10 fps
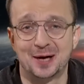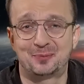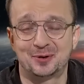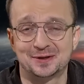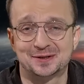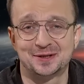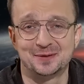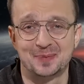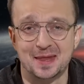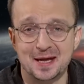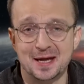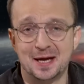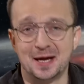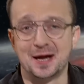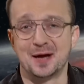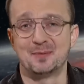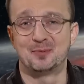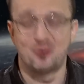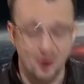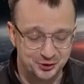na polskim e,
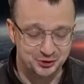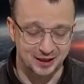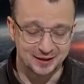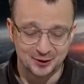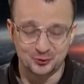błocie.